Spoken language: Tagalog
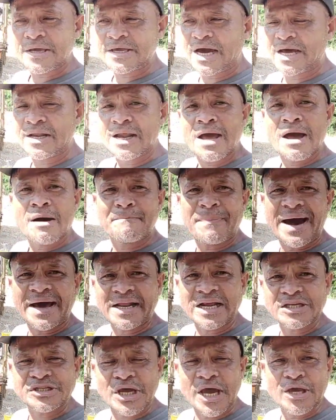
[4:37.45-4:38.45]
Yan.
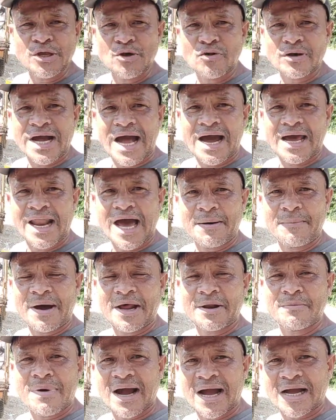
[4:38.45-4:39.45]
Para sa inyong
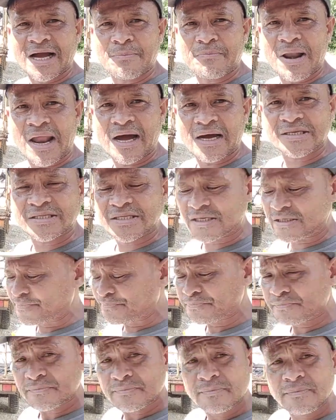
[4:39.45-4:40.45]
kaalaman mga kablags,
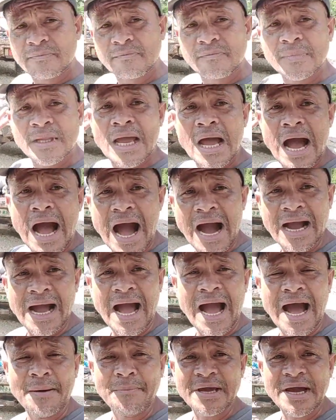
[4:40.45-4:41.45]
ang
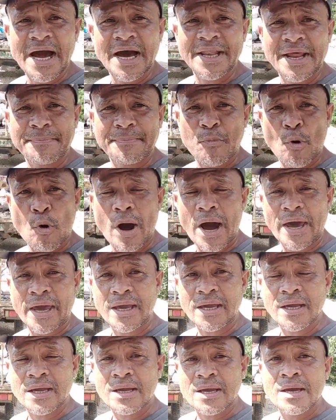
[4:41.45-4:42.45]
aming hanap buhay,
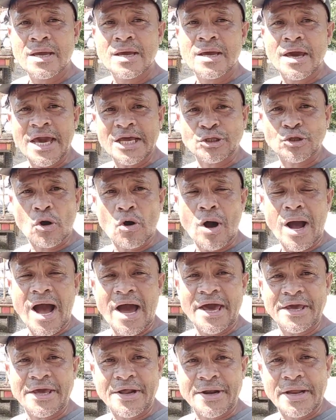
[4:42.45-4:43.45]
ito
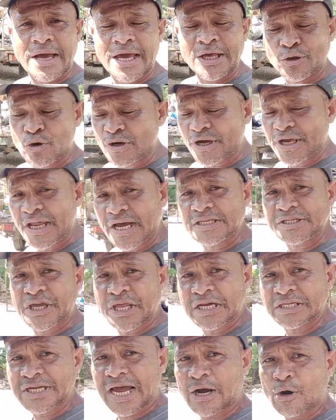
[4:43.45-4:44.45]
ay, itong
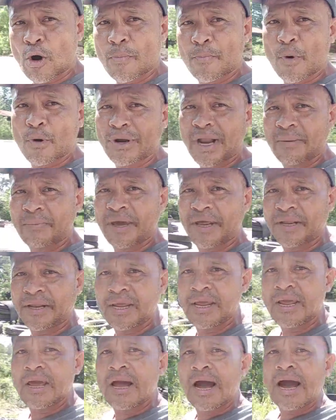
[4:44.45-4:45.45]
sinasako po namin,
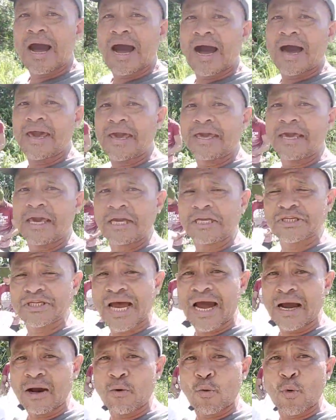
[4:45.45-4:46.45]
ay
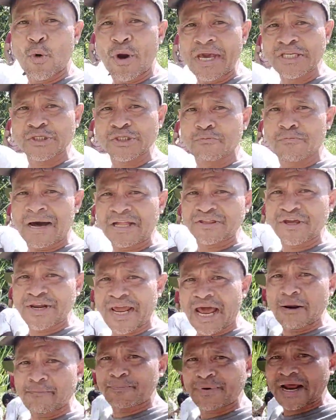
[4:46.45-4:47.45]
isang waste
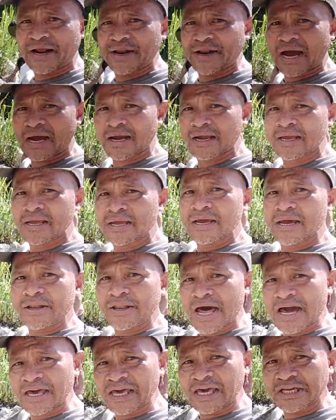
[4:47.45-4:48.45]
material product
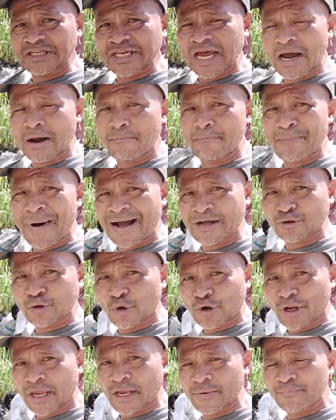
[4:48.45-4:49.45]
ng isang
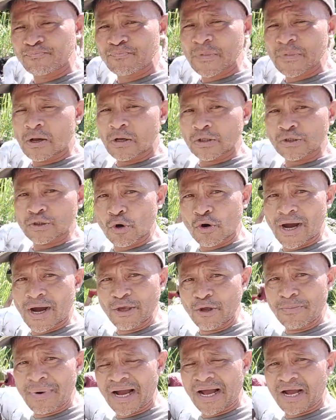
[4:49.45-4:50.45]
factory. So
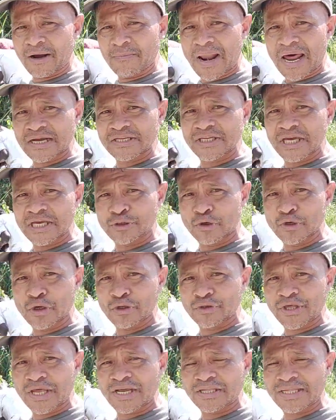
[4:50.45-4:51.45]
ngayon mga kablags, ito
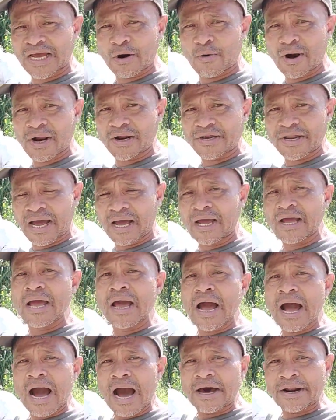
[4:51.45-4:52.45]
yung tinatawag na
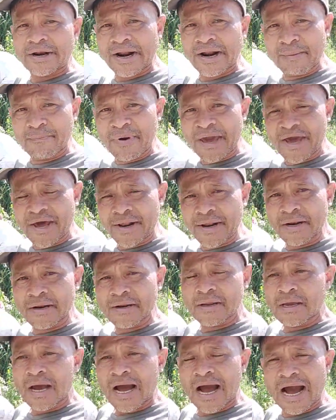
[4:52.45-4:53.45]
rubber,
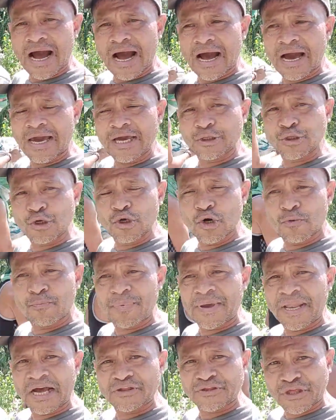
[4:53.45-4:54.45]
uh, ito yung
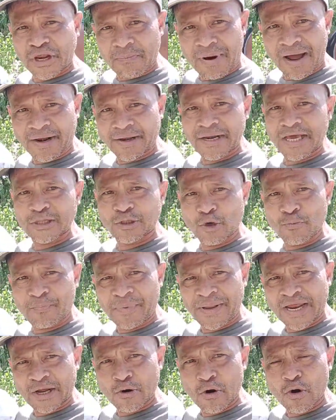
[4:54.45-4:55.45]
pinagtriman, ito yung
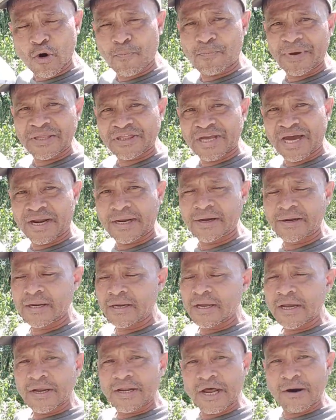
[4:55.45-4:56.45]
pinaggugupitan
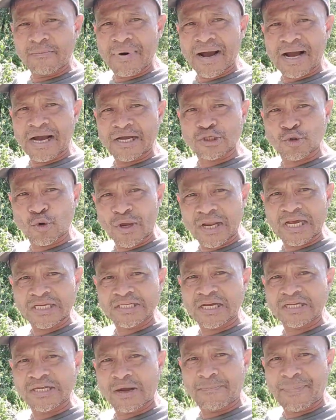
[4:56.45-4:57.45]
ng mga swilas
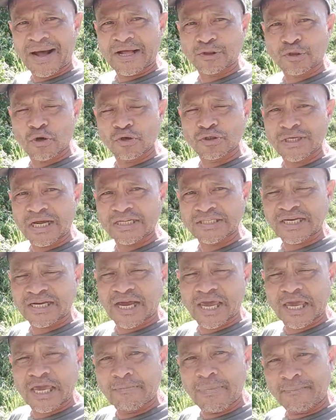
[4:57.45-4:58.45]
ng sapatos at
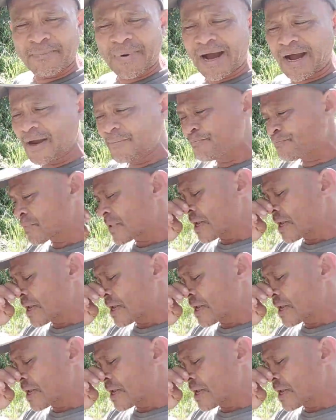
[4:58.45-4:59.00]
saka iba pa.